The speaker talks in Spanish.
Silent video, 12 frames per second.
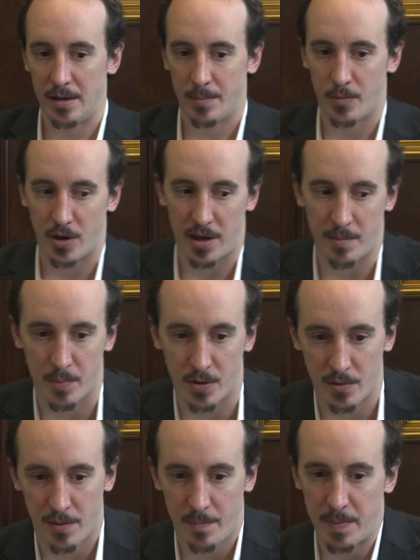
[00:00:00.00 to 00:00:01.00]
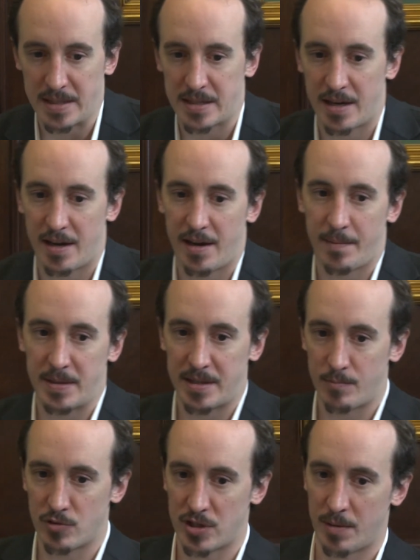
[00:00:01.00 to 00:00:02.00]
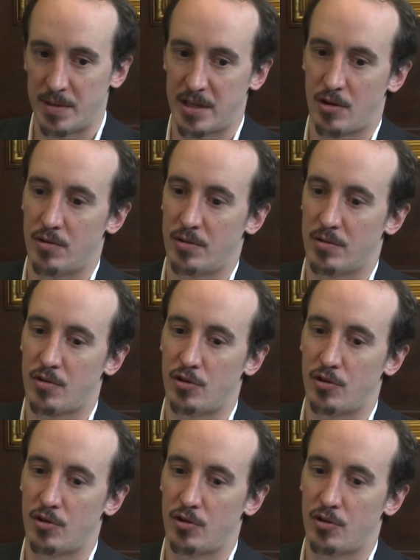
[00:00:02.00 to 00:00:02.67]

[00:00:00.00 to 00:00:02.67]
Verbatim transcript: por ejemplo, pasa, muchas veces con,